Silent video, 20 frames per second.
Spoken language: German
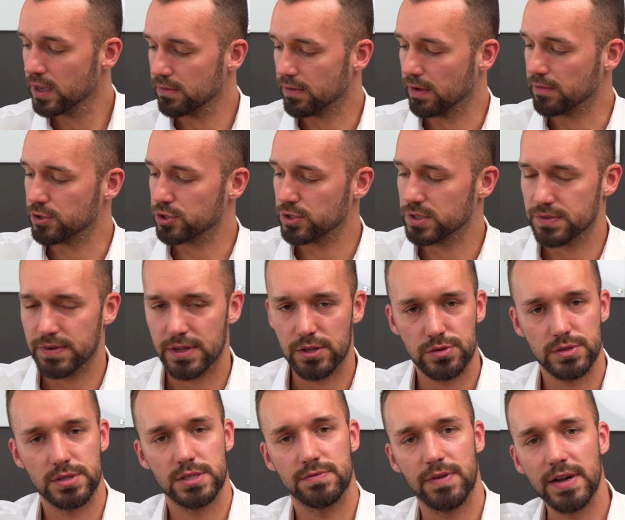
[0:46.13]
weil wir schon
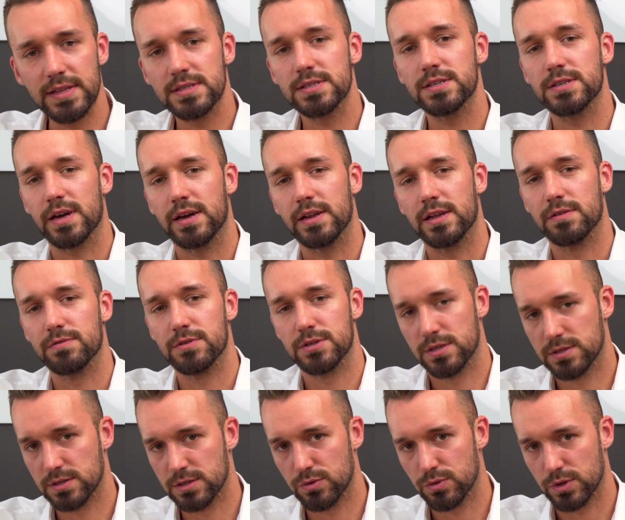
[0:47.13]
2020 eine
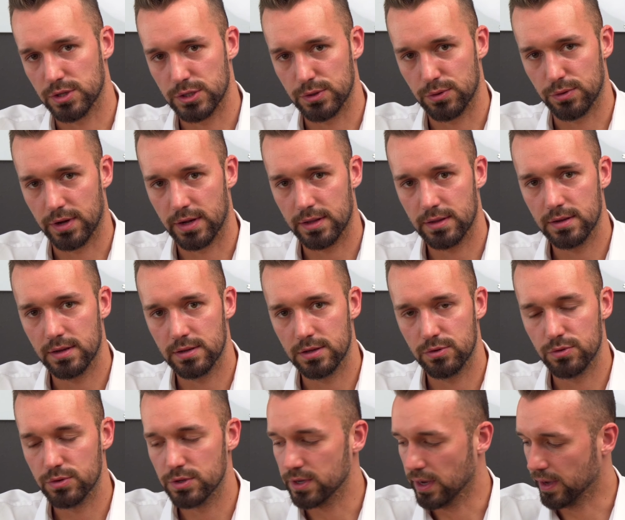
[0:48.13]
gewisse Situation hatten, an
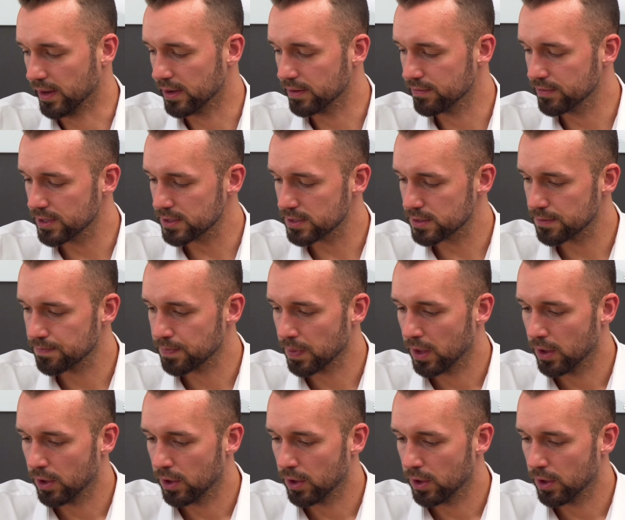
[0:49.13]
die du dich erinnern wirst,